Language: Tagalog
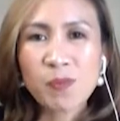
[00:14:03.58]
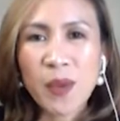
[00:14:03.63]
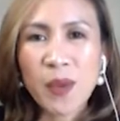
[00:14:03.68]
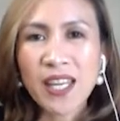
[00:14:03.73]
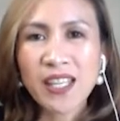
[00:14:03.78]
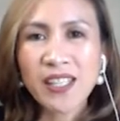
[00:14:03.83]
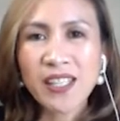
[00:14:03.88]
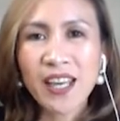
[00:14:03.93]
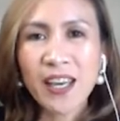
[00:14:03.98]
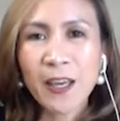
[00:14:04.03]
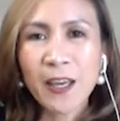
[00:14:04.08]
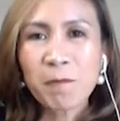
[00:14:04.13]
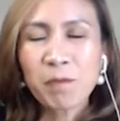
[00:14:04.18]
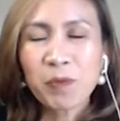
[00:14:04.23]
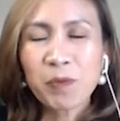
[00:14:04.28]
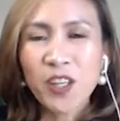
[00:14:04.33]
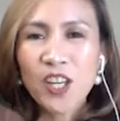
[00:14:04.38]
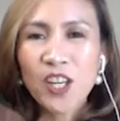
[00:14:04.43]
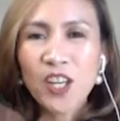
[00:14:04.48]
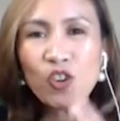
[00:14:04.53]
payday,
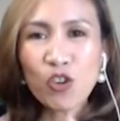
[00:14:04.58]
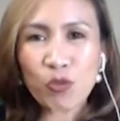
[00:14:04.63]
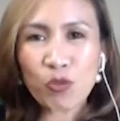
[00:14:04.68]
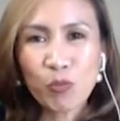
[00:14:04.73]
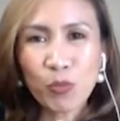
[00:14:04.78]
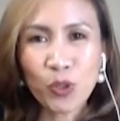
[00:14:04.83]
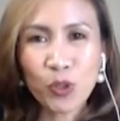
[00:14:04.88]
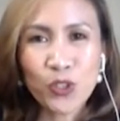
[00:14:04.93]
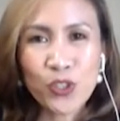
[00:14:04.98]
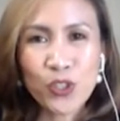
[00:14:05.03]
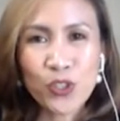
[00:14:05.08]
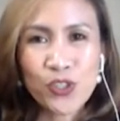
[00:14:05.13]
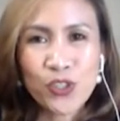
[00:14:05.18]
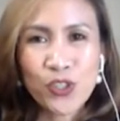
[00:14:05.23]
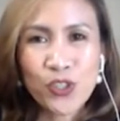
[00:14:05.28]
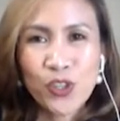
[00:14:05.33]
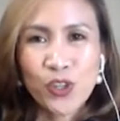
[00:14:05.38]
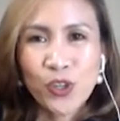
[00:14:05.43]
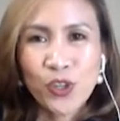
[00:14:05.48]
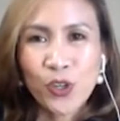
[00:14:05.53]
inuubos.
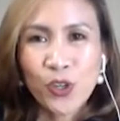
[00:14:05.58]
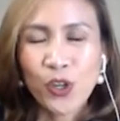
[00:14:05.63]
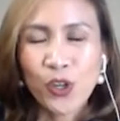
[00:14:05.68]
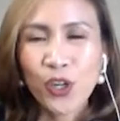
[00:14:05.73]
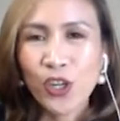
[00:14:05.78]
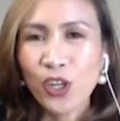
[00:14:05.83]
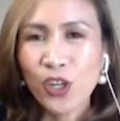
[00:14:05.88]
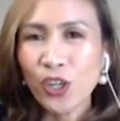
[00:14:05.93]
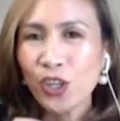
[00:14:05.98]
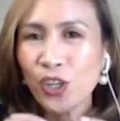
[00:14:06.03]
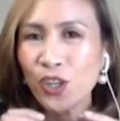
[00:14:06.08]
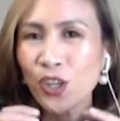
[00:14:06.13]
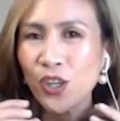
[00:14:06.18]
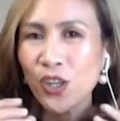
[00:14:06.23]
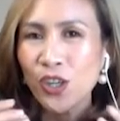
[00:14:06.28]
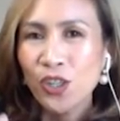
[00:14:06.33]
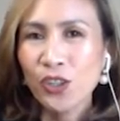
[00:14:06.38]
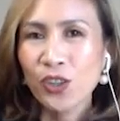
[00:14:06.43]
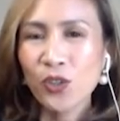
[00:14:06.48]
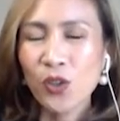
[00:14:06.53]
Or,
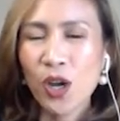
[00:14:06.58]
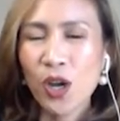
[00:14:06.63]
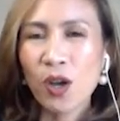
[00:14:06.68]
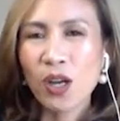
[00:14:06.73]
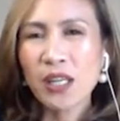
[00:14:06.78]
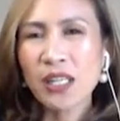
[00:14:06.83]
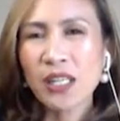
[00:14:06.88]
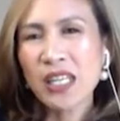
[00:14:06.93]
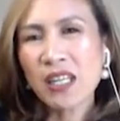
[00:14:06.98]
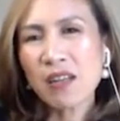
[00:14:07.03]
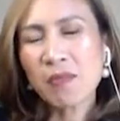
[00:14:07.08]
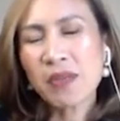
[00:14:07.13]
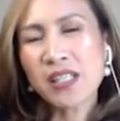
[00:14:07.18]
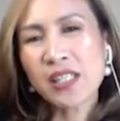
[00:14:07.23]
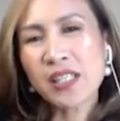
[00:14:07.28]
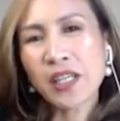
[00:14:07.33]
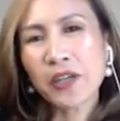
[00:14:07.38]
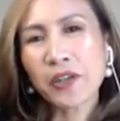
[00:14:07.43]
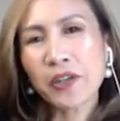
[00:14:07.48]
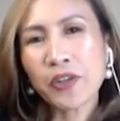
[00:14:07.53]
to, uh, hindi naman
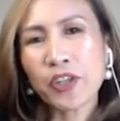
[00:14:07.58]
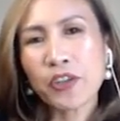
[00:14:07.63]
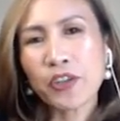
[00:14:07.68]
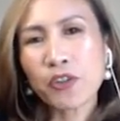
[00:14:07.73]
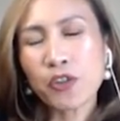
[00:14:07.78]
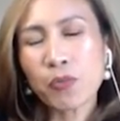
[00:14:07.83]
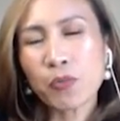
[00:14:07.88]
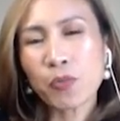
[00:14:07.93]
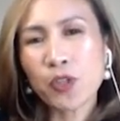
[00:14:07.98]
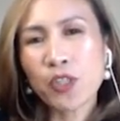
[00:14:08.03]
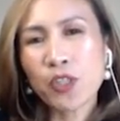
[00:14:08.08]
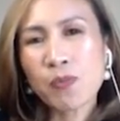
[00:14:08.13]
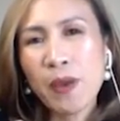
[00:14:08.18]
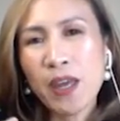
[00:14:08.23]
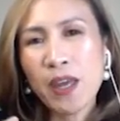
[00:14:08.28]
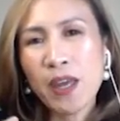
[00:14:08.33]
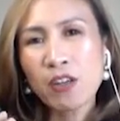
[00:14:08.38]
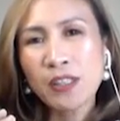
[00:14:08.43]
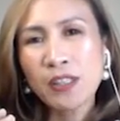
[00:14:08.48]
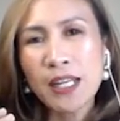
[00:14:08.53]
siguro inuubos,
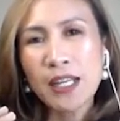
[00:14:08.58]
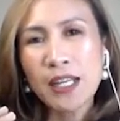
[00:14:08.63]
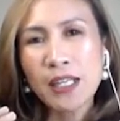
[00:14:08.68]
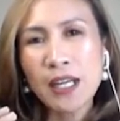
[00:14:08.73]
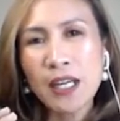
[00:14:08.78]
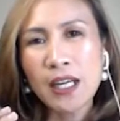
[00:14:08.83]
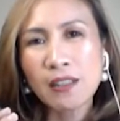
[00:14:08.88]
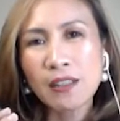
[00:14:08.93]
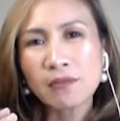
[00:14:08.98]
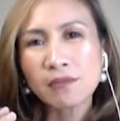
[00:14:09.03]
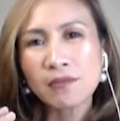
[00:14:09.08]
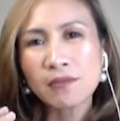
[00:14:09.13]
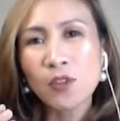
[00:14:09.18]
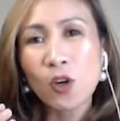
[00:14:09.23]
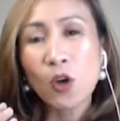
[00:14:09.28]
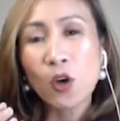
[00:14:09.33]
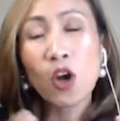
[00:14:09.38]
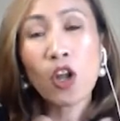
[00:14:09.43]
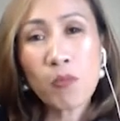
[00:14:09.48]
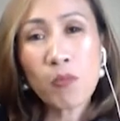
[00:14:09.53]
pero talagang
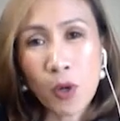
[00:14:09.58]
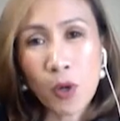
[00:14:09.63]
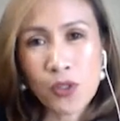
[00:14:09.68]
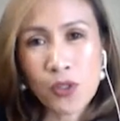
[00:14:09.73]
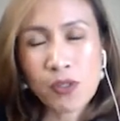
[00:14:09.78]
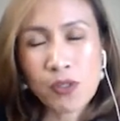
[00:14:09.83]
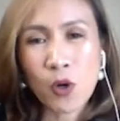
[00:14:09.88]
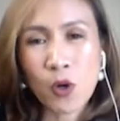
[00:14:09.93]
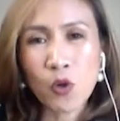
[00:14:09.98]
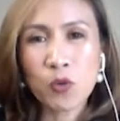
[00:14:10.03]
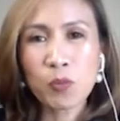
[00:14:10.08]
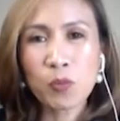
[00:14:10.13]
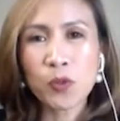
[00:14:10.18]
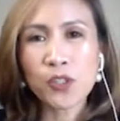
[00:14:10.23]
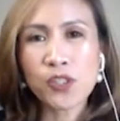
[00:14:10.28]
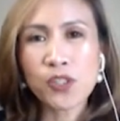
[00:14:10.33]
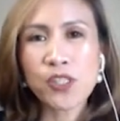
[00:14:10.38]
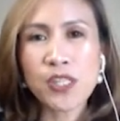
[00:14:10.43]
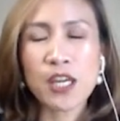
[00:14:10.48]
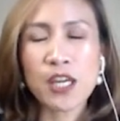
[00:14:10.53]
almost
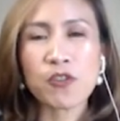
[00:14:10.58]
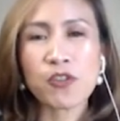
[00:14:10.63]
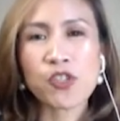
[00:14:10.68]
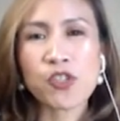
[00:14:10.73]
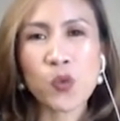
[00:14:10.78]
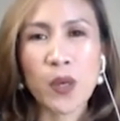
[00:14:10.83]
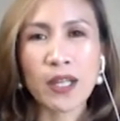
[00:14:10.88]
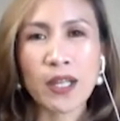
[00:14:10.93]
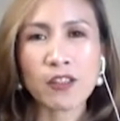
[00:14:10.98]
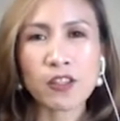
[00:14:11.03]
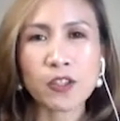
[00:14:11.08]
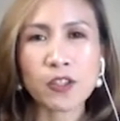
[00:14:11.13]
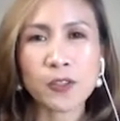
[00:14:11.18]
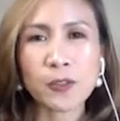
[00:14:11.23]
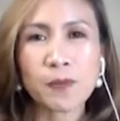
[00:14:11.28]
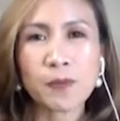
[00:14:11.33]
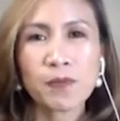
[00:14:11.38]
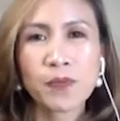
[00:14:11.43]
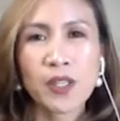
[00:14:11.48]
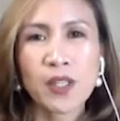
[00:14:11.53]
maubos na yung
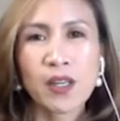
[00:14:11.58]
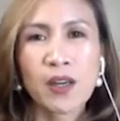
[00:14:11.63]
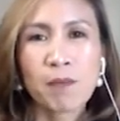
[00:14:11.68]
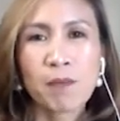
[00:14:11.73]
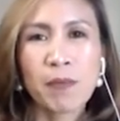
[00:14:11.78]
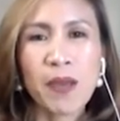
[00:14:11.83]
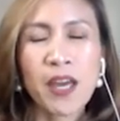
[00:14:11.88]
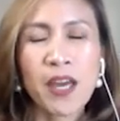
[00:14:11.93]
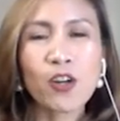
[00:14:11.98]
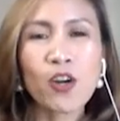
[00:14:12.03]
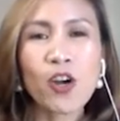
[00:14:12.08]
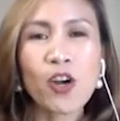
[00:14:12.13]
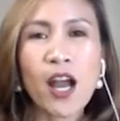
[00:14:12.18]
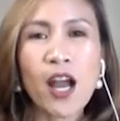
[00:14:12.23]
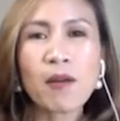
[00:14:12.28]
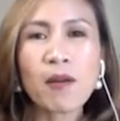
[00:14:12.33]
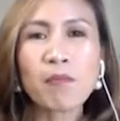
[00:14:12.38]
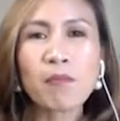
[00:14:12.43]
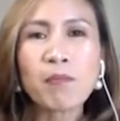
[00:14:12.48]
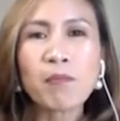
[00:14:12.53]
sweldo. Pero
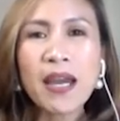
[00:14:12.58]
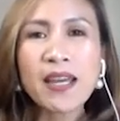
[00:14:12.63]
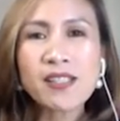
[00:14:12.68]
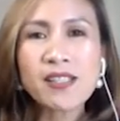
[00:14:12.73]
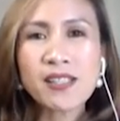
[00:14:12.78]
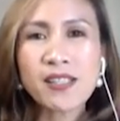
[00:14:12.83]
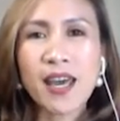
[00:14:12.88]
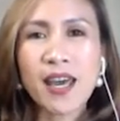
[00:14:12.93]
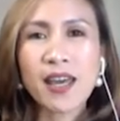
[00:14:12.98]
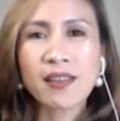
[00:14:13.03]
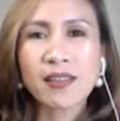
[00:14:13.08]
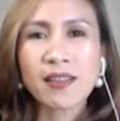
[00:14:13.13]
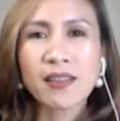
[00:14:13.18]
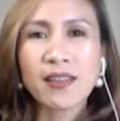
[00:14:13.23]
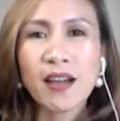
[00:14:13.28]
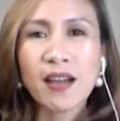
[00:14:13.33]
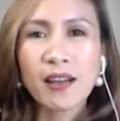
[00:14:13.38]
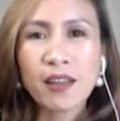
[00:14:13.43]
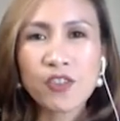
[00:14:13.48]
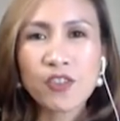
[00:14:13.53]
ang mindset
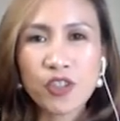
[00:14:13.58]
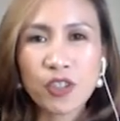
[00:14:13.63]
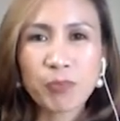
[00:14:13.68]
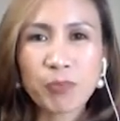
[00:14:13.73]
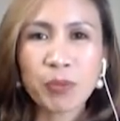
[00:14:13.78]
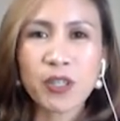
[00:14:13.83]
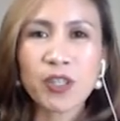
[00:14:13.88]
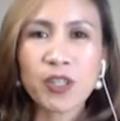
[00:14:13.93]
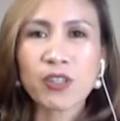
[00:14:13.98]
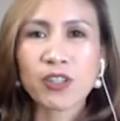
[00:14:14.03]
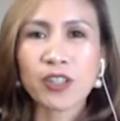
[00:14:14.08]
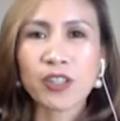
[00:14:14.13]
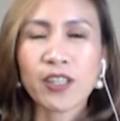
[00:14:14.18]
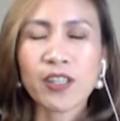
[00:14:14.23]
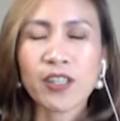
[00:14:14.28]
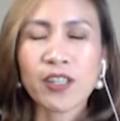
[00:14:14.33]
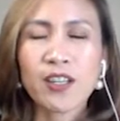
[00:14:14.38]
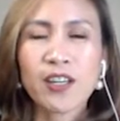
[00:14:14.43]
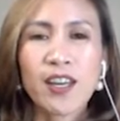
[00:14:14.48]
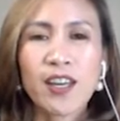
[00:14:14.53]
ng entrepreneur,
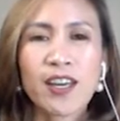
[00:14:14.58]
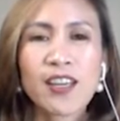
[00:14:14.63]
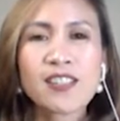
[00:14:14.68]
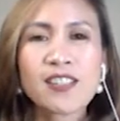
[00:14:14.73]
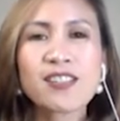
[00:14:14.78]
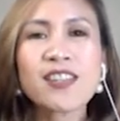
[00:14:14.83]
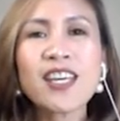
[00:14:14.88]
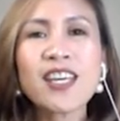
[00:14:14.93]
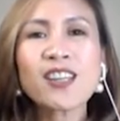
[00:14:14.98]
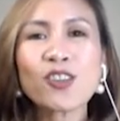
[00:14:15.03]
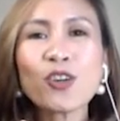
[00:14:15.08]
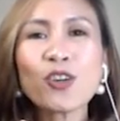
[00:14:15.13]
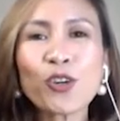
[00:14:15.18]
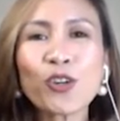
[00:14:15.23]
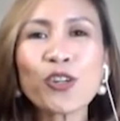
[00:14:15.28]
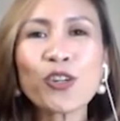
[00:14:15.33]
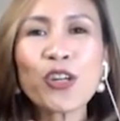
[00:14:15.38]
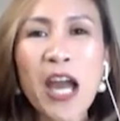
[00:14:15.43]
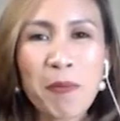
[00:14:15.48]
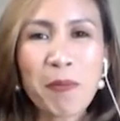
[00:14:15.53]
is dito ko
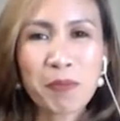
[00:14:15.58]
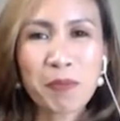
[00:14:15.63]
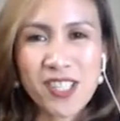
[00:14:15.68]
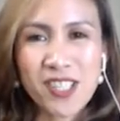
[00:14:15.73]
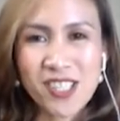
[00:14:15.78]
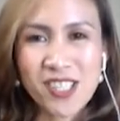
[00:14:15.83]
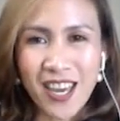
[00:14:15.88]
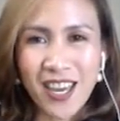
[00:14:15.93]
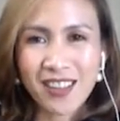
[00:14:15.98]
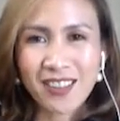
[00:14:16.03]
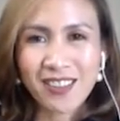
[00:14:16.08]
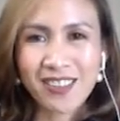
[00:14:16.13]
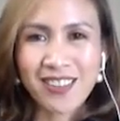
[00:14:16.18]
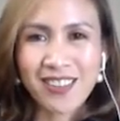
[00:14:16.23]
na-appreciate